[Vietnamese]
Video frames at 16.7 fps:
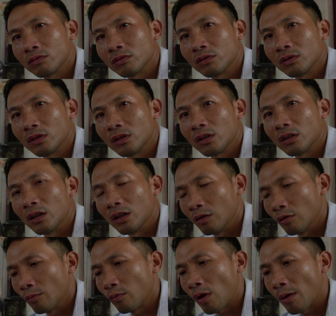À.
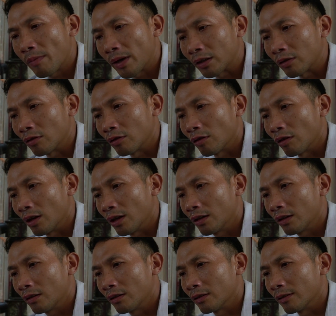hôm qua mình có nói
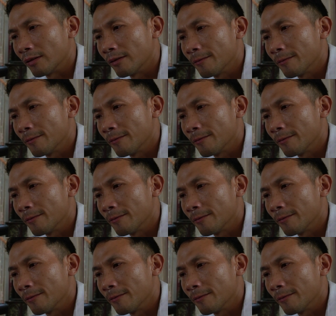là